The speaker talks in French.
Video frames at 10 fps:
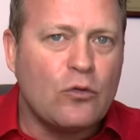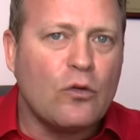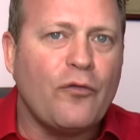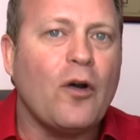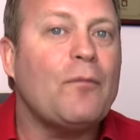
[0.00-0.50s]

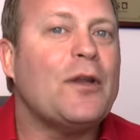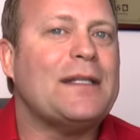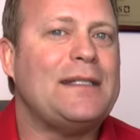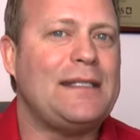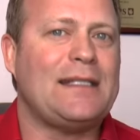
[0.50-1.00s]
toute forme de
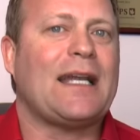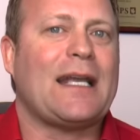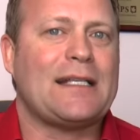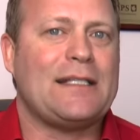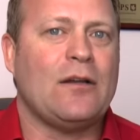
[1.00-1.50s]

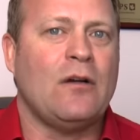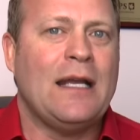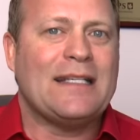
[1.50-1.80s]
distraction.